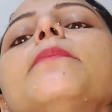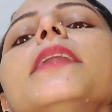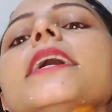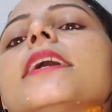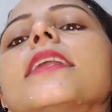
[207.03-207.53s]

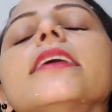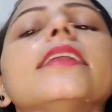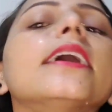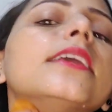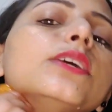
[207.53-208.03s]
अप्लाई कर
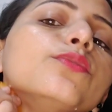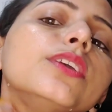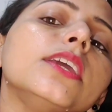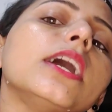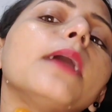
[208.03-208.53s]
लेना है
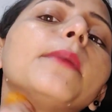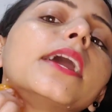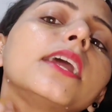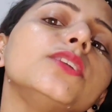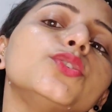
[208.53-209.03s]
क्योंकि
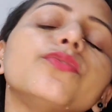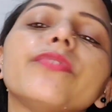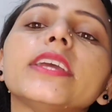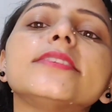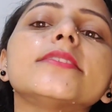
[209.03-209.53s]
हमारा जो
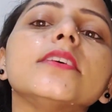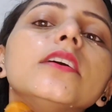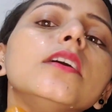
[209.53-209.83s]
फेस